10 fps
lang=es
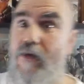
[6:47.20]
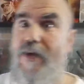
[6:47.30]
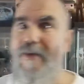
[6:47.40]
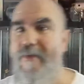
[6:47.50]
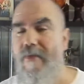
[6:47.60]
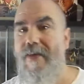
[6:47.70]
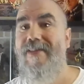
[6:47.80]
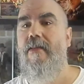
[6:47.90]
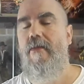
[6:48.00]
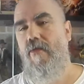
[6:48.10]
ollas,
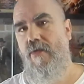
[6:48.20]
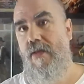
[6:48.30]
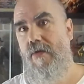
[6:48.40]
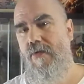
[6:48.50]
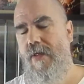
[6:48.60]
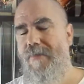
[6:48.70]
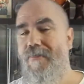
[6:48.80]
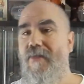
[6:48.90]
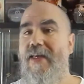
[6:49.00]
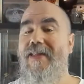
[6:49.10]
entre ollas,
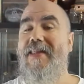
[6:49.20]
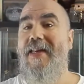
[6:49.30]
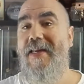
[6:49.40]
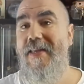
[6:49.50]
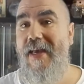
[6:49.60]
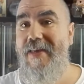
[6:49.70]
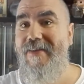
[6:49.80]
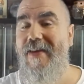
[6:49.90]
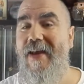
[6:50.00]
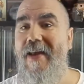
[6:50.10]
entre ellas
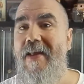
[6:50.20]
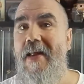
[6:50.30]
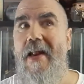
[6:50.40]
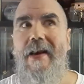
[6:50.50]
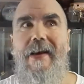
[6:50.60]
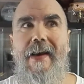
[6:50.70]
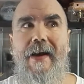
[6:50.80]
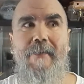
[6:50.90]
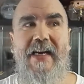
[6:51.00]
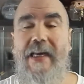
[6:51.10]
está
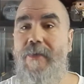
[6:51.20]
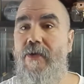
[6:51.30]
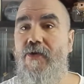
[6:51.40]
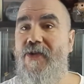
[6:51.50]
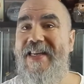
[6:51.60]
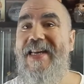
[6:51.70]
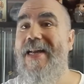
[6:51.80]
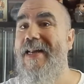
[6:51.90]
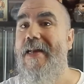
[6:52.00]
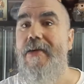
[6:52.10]
la maravillosa y
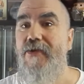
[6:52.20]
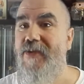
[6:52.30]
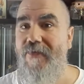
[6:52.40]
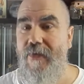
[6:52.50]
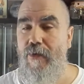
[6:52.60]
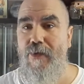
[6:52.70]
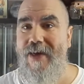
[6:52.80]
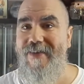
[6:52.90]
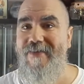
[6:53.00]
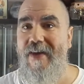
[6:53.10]
asquerosa
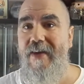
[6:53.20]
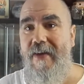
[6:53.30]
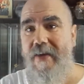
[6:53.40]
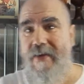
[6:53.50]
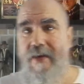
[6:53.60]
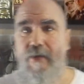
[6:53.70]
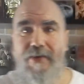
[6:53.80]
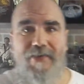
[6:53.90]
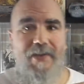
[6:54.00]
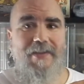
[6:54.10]
figura esa que os
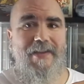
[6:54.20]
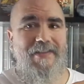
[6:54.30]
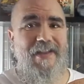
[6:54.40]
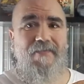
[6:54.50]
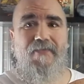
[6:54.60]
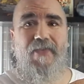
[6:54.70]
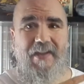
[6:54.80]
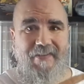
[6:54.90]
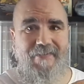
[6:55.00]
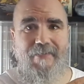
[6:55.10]
enseñé tan
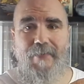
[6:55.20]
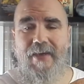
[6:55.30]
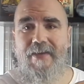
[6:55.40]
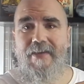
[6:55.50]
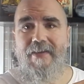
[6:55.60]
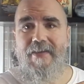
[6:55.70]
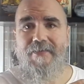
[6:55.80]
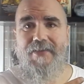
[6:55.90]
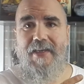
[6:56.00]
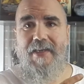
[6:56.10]
feísima
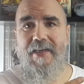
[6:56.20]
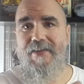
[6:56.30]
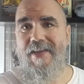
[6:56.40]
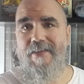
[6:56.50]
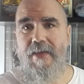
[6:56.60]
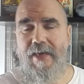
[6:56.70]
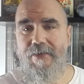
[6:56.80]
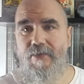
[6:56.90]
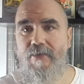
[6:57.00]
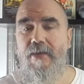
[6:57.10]
de, de Indiana
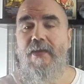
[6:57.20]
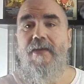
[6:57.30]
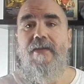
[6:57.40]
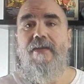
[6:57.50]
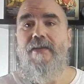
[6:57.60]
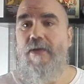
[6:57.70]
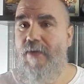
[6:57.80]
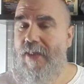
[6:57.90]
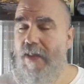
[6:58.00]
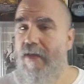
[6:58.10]
Jones. Tengo
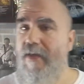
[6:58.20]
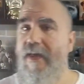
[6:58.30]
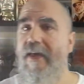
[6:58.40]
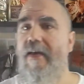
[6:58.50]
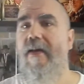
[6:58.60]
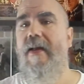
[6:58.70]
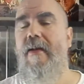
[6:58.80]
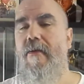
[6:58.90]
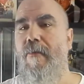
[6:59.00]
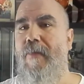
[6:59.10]
que decir que
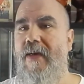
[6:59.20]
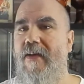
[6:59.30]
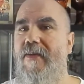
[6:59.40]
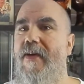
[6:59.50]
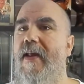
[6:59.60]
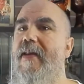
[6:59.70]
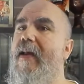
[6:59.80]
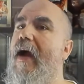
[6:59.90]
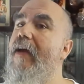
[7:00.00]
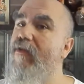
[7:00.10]
en los parques
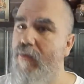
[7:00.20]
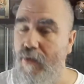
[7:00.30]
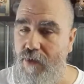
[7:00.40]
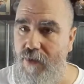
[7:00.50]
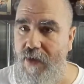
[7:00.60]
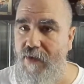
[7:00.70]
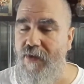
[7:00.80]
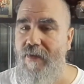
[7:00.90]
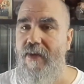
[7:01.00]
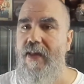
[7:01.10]
Disney hay un montón de cosas de